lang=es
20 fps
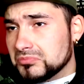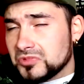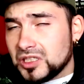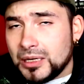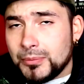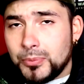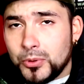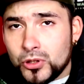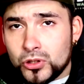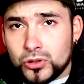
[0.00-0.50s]

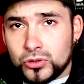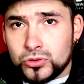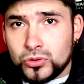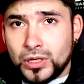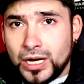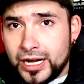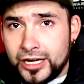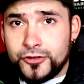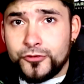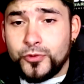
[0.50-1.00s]
Tampoco es un
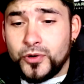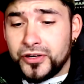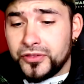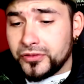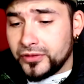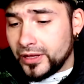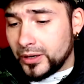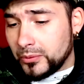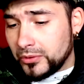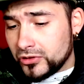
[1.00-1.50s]
gran esfuerzo,
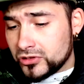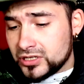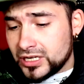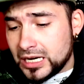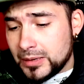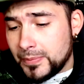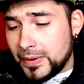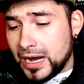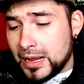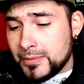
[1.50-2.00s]
¿de acuerdo? O sea
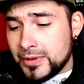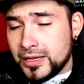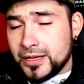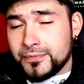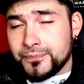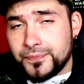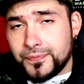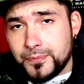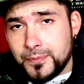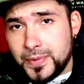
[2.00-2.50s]
que para
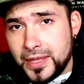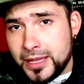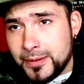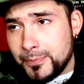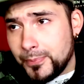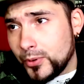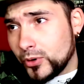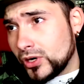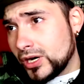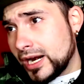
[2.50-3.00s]
mí,
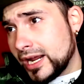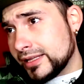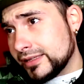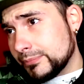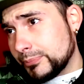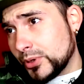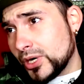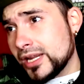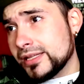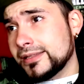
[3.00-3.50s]
bien por,
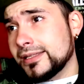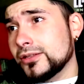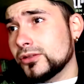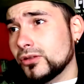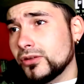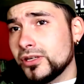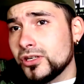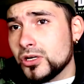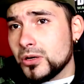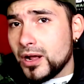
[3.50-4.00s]
el
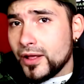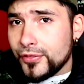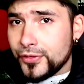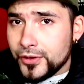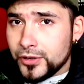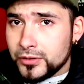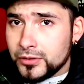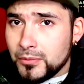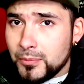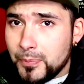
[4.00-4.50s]
intento de
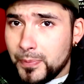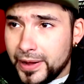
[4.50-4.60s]
innovación,